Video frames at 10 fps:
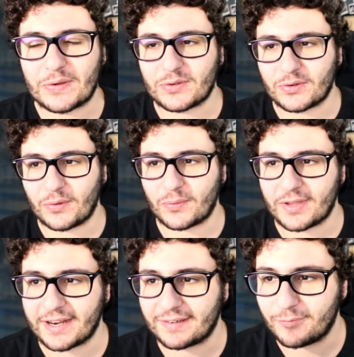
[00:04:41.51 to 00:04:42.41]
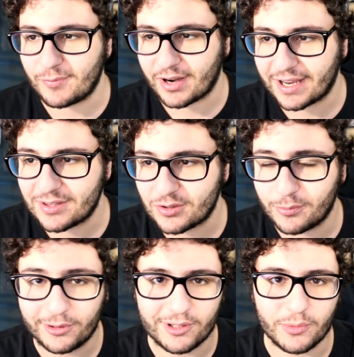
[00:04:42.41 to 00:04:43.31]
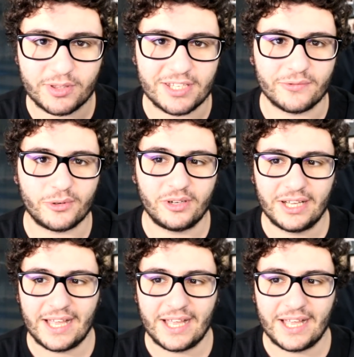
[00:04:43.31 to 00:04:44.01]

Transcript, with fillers: io sono una, un ragazzo molto emotivo